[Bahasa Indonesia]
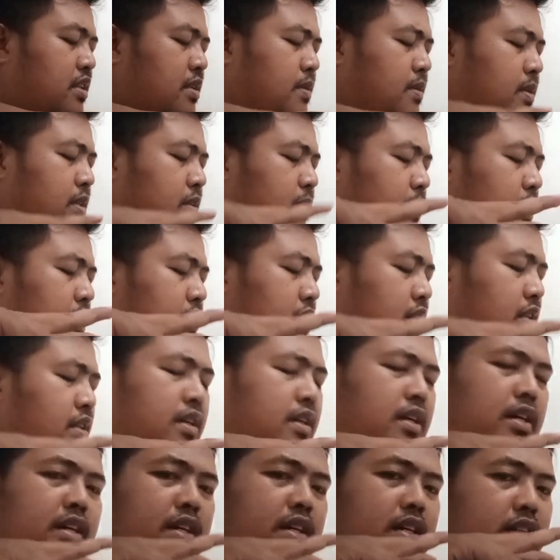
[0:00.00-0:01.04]
teman-teman
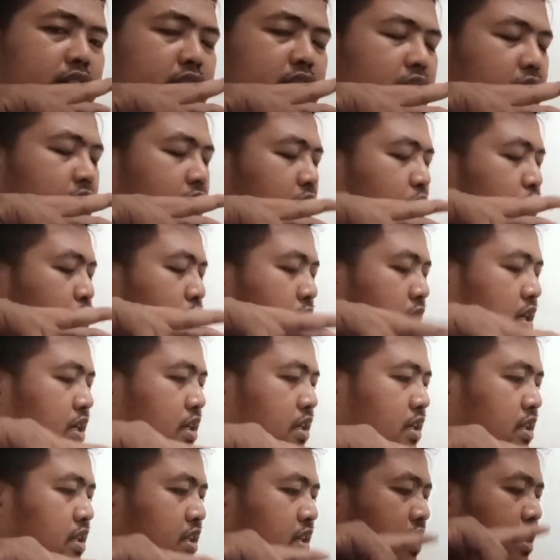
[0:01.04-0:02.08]
jangan
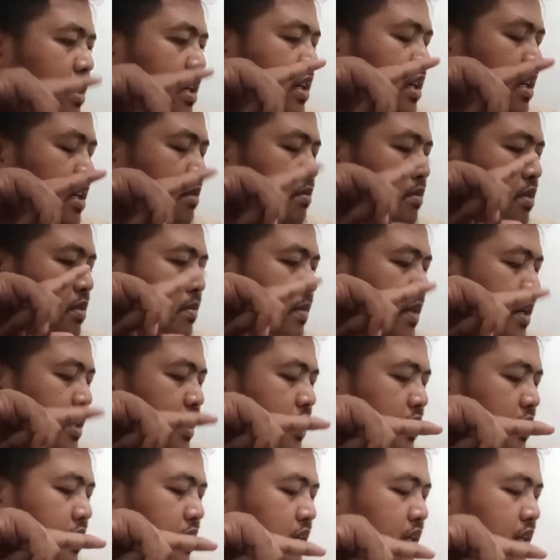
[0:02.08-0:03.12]
lakukan ketika ingin
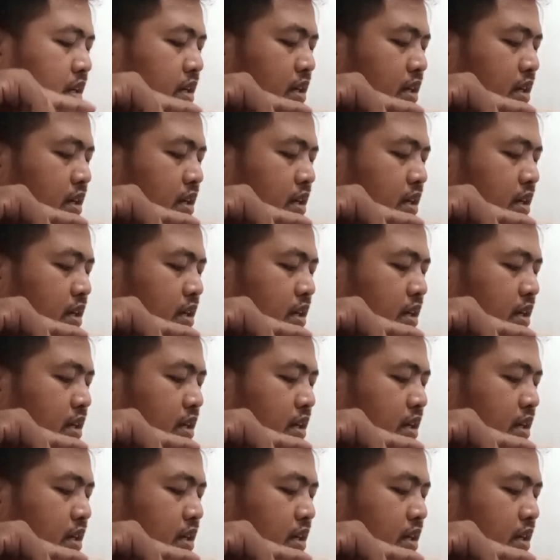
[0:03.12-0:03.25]
bermain